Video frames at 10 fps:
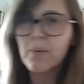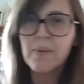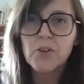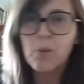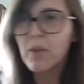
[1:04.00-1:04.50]

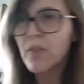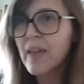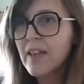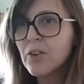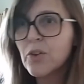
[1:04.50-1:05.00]
viven
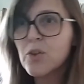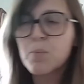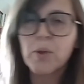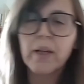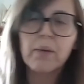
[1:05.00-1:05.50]
tropecientos,
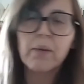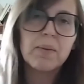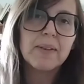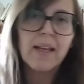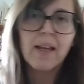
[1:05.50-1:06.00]
porque
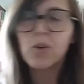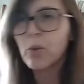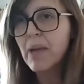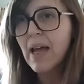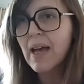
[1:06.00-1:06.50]
viven de
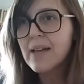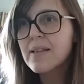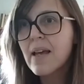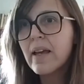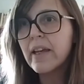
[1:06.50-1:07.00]

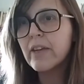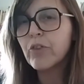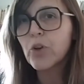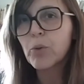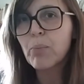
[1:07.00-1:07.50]
economías
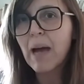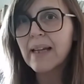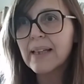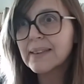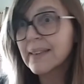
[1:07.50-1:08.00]

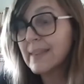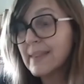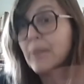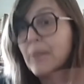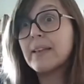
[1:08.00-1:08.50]
informales que
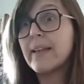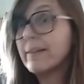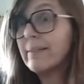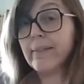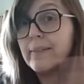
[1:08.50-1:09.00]
se
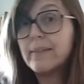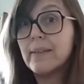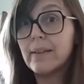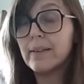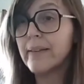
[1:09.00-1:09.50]
ven
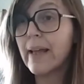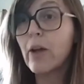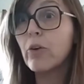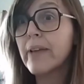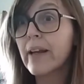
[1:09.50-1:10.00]

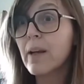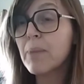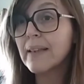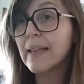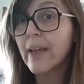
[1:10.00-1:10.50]
de,
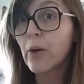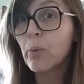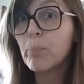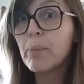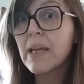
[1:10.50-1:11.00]
repente
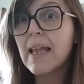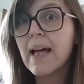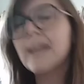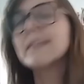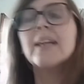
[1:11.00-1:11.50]

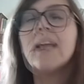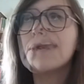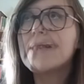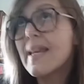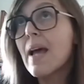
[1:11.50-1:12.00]
interrumpidas.
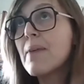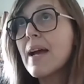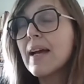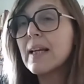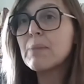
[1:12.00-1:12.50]
Sí
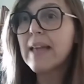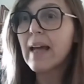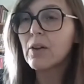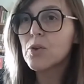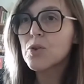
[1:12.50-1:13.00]
había que
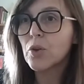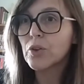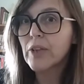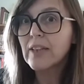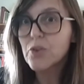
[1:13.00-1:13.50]
limitar los
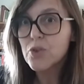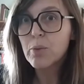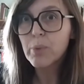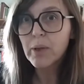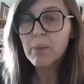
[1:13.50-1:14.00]
contactos,
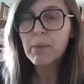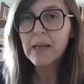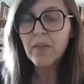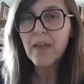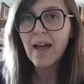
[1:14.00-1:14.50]
¿no? porque
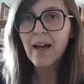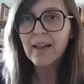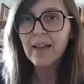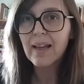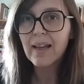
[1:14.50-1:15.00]
parecía
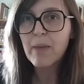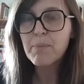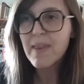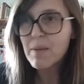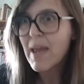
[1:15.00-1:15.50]
que la
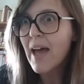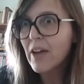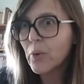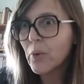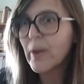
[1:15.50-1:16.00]

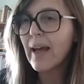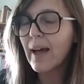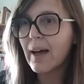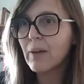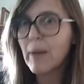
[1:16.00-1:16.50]
epidemia no
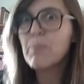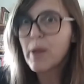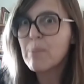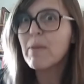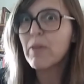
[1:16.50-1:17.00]
era una
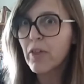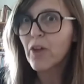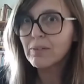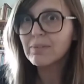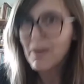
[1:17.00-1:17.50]
pura
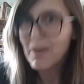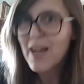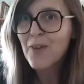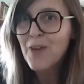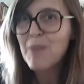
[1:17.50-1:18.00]
invención,
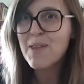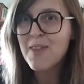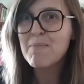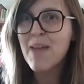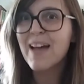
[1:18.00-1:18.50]
había una
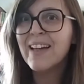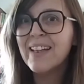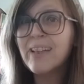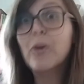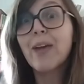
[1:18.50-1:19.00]
epidemia,
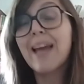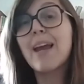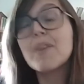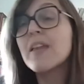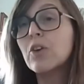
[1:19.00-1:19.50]
pero que a la
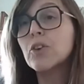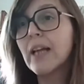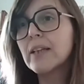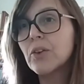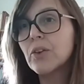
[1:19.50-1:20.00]
vez el
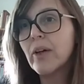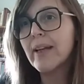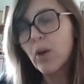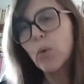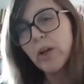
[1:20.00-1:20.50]
contacto
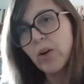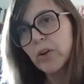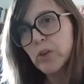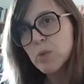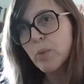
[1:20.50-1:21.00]
era lo único
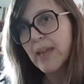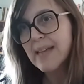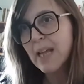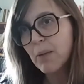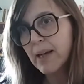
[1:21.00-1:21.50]
que nos
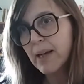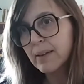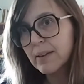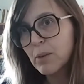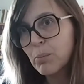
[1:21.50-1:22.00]
podía salvar,
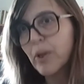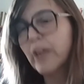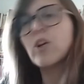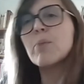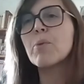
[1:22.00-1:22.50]

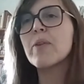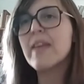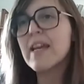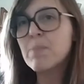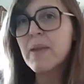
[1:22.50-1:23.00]
porque no le
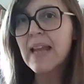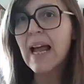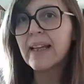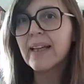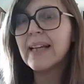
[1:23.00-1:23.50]
podías pedir
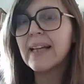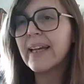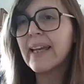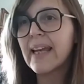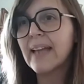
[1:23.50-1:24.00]
a alguien que
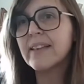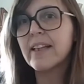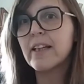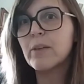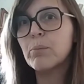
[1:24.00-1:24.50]
eligiera
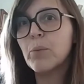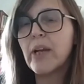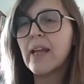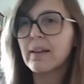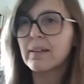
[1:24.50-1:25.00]
entre
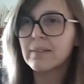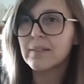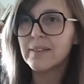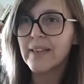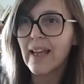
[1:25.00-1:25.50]
morir
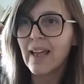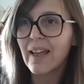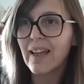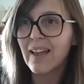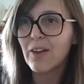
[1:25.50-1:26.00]

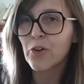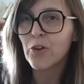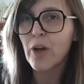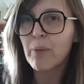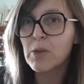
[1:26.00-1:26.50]
de
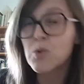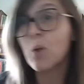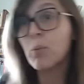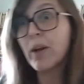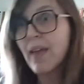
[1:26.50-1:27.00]
coronavirus
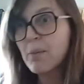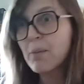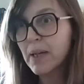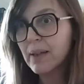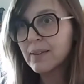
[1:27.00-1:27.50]
o morir de
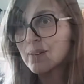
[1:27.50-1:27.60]
hambre